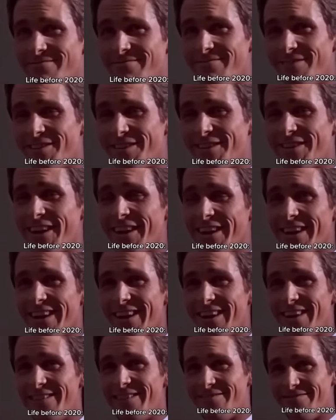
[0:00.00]
erinnert zu
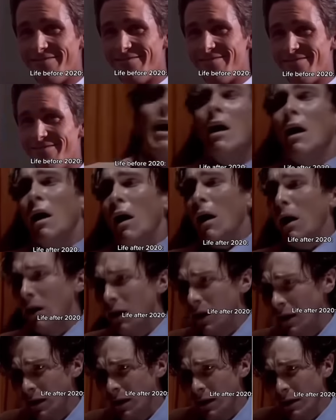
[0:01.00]
werden? Nein, es gibt, auf keinen wie
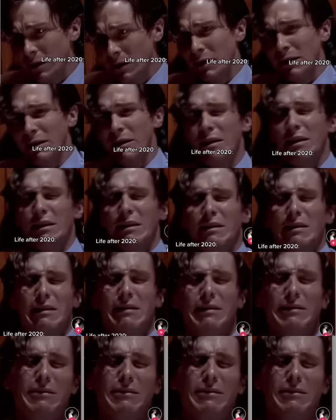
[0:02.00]
gesagt, Fall. ein gesundes Maß an